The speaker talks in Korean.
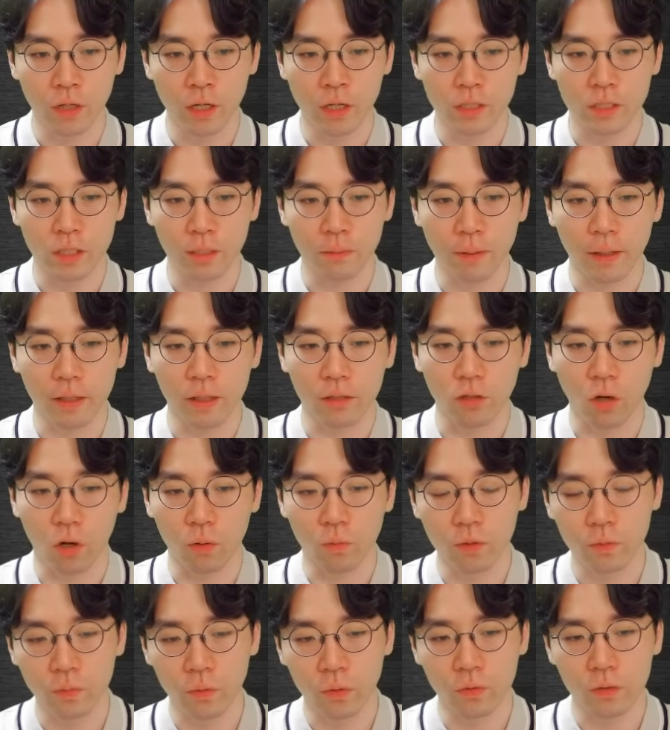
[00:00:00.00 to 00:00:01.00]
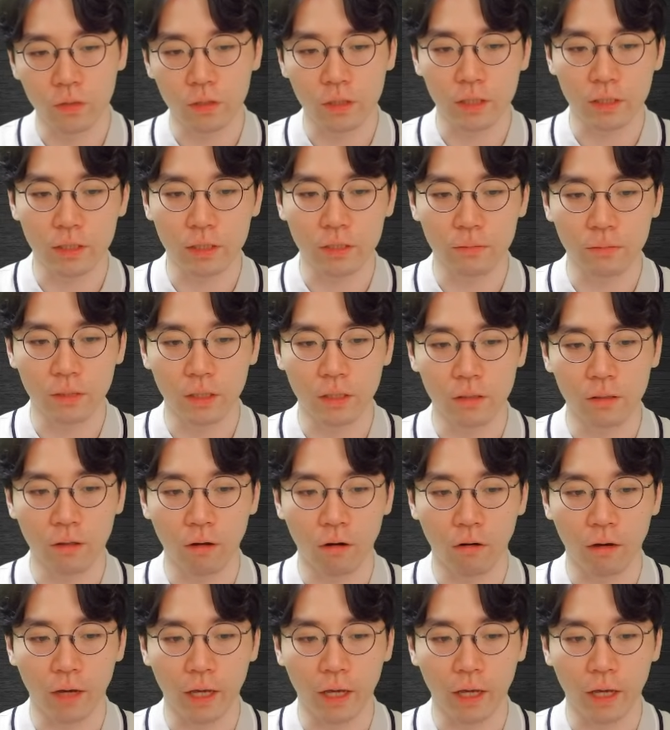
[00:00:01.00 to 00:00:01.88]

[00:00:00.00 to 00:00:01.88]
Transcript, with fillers: 자 백이 더블 폰을 갖지만 어,